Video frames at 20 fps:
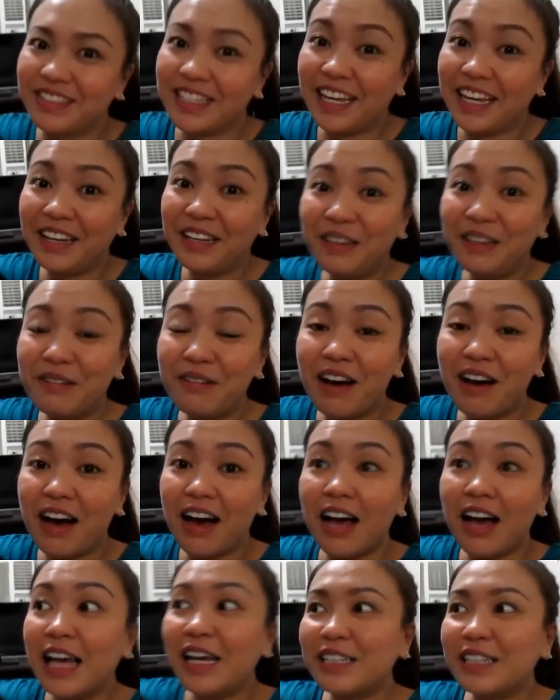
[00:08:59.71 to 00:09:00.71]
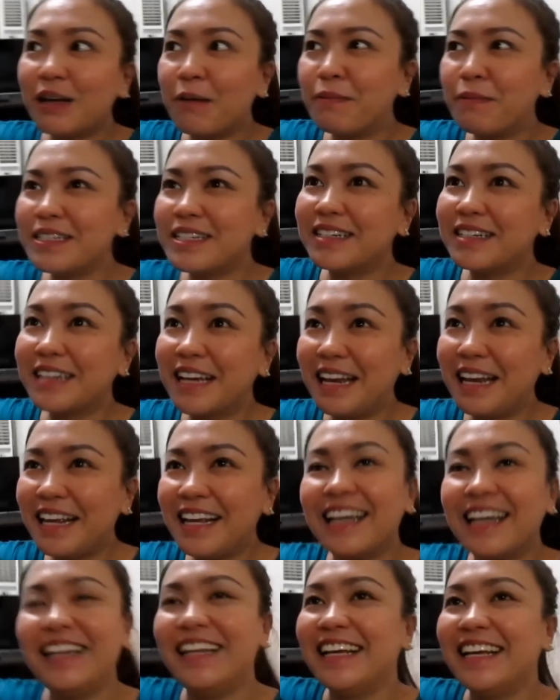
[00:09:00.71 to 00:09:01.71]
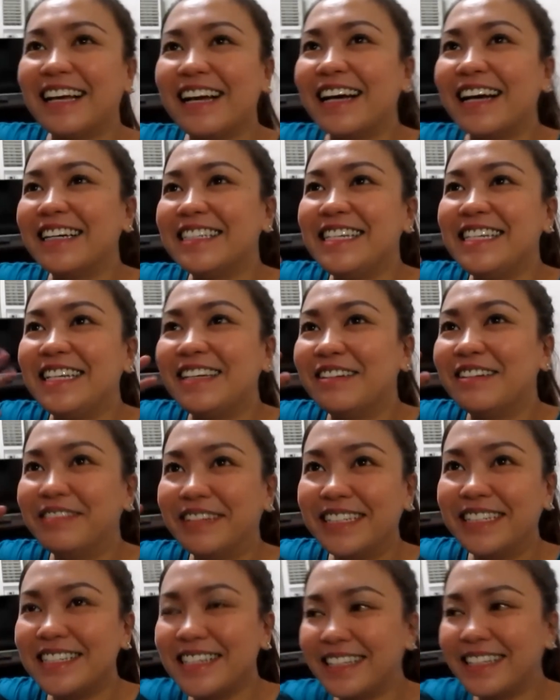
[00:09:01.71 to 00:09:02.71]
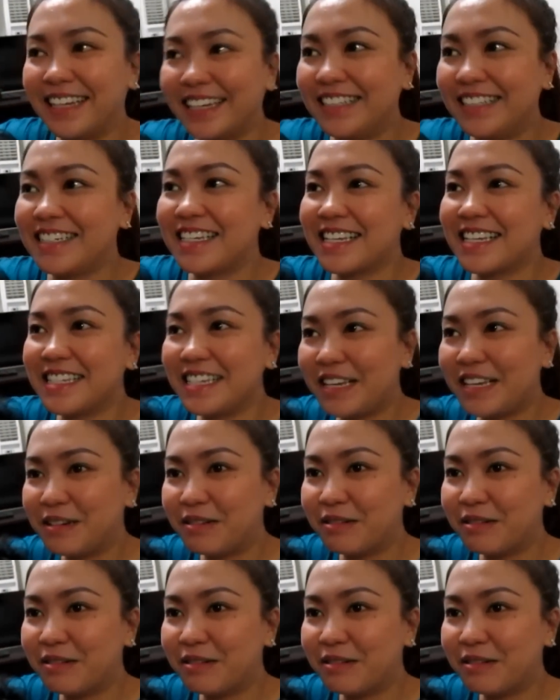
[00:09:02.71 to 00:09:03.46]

thank you ah. Tapos ang galing-galing nga ah, kasi coincidence kasi